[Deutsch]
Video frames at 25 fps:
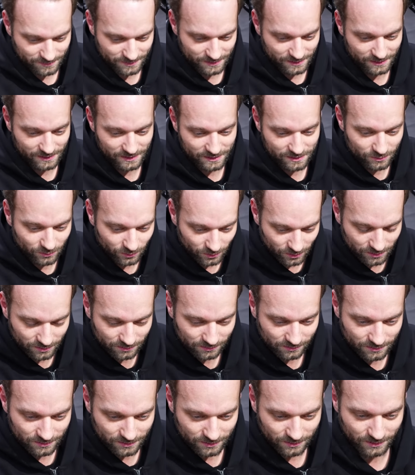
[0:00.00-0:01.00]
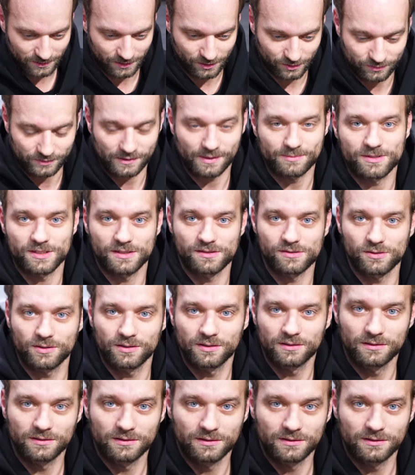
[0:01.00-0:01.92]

sind nicht so, sondern die Aufnahmen sind so.